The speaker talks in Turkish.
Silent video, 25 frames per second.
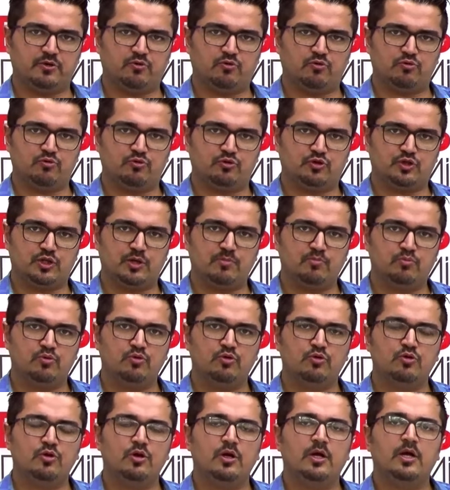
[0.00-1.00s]
olursa
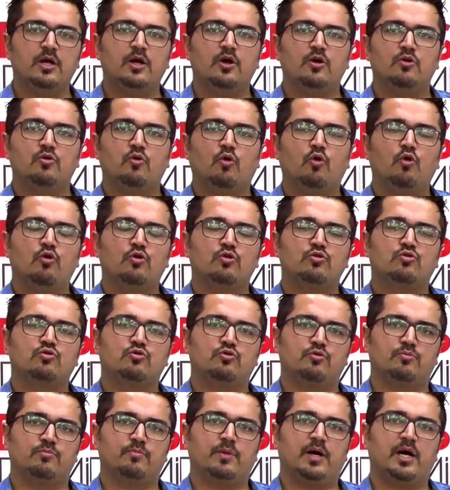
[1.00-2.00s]
bu
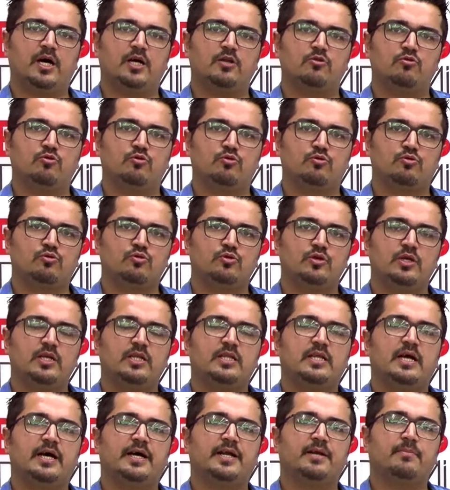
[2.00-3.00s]
ordunun bağlı olduğu
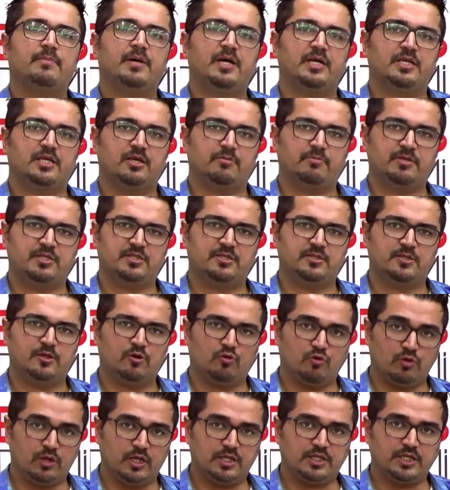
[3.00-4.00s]
idare mahkemesinde
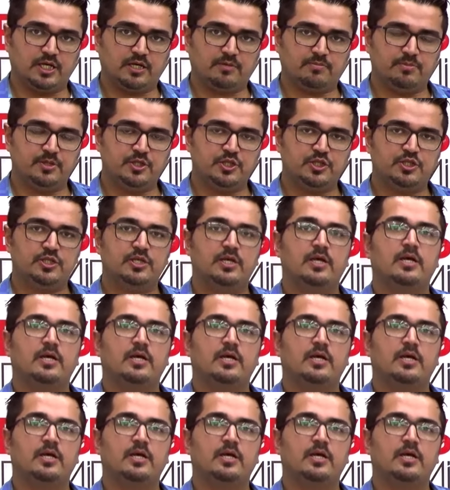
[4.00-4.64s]
olacakmış.